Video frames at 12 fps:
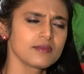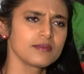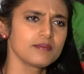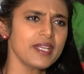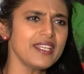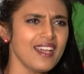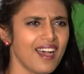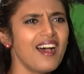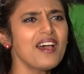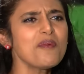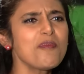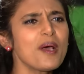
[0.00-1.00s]
இப்போ
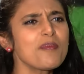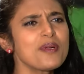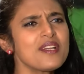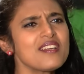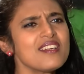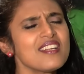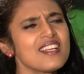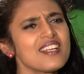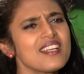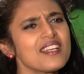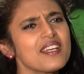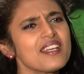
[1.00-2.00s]
யார்
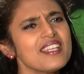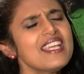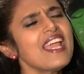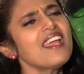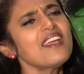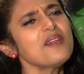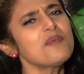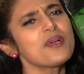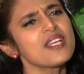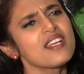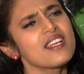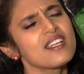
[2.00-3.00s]
பார்ப்பனர்ன்றீங்க நீங்கள் ஏன்
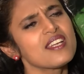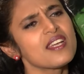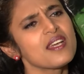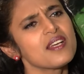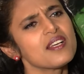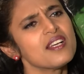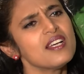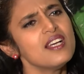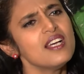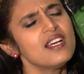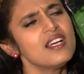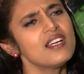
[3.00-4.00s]
இப்படி கேட்குறீங்க கேட்குறேன்
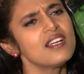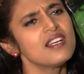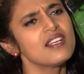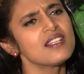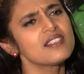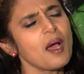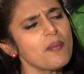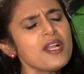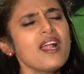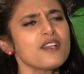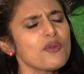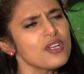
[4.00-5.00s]
சும்மா
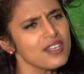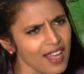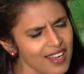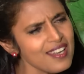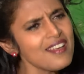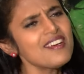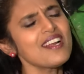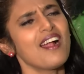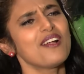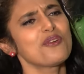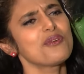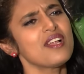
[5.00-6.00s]
தமிழ்நாட்டை ஒரு நல்லவர்
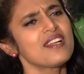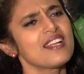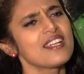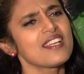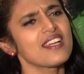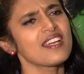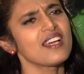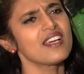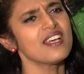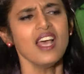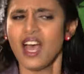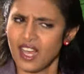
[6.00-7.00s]
ஆளணும்னு நான் நினைக்கிறேங்க
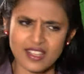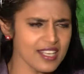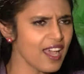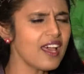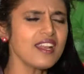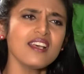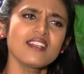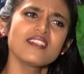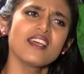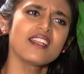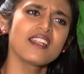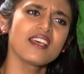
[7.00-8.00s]
அது யாராக
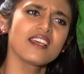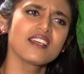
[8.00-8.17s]
இருந்தா என்ன